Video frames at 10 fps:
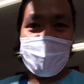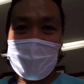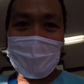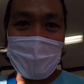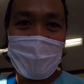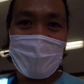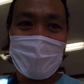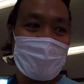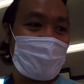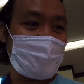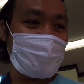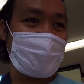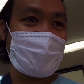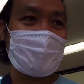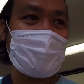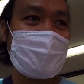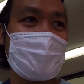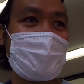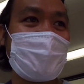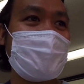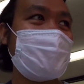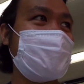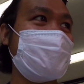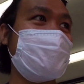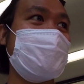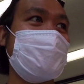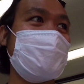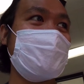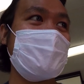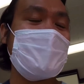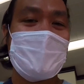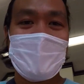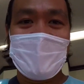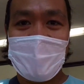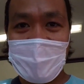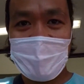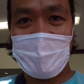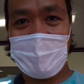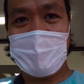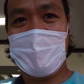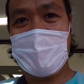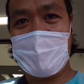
kami doon sa Service Canada or Service Ontario.